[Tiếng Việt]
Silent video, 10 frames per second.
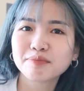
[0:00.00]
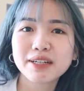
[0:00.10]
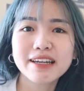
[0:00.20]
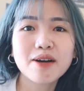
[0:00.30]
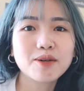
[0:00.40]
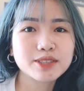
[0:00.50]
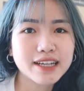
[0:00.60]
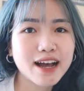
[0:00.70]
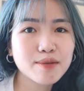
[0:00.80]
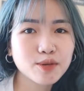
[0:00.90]
mình đeo khẩu
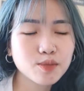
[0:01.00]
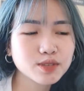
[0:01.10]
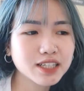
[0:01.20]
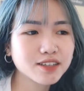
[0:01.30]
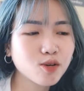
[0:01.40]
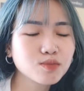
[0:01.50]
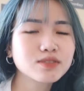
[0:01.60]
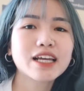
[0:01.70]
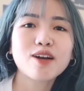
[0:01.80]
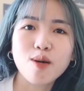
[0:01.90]
trang cũng sẽ cũng
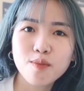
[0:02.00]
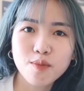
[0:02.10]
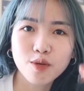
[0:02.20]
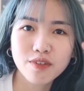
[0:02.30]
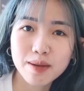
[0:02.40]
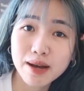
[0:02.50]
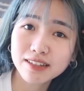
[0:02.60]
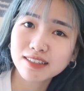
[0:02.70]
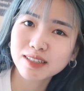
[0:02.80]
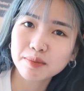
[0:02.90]
sẽ có một vài bạn
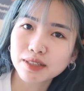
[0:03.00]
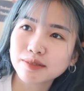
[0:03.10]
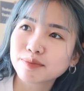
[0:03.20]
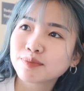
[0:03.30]
nhận ra mình